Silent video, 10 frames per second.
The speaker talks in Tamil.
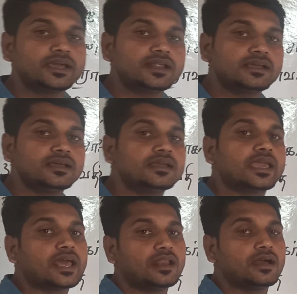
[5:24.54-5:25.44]
எங்கே இருக்குது
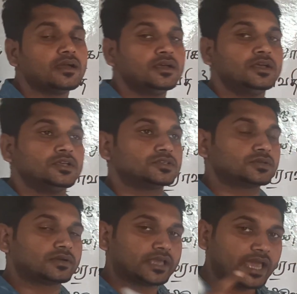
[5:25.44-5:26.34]
கேரளா
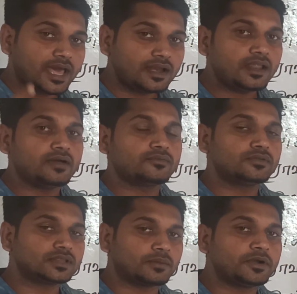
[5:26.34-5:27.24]
ஸோ
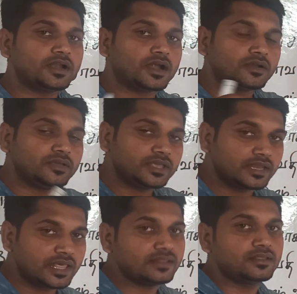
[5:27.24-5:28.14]
கேரளாவும் தமிழ்நாடும்
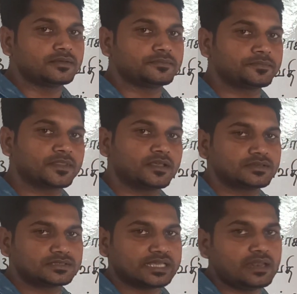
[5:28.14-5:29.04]
இணைந்து
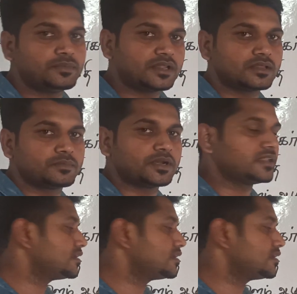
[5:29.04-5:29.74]
செயல்படுத்தப்பட்ட